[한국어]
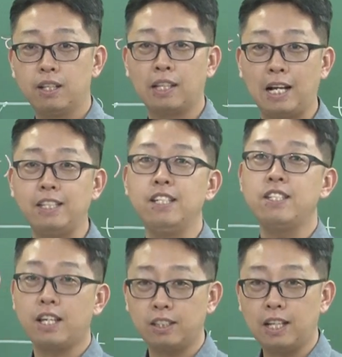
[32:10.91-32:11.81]
단위는
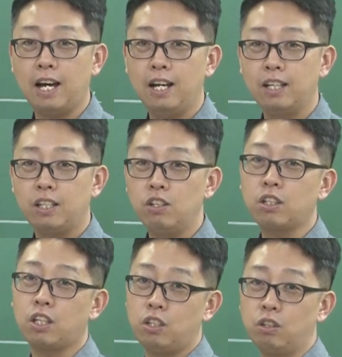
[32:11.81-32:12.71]
세크다
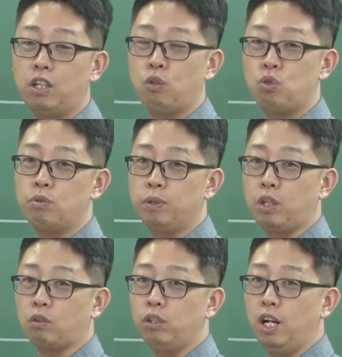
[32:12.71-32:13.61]
이렇게 기억을 해두시면
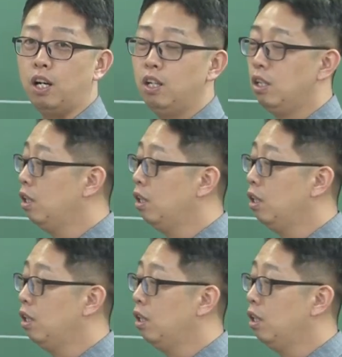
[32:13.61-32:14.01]
되고요.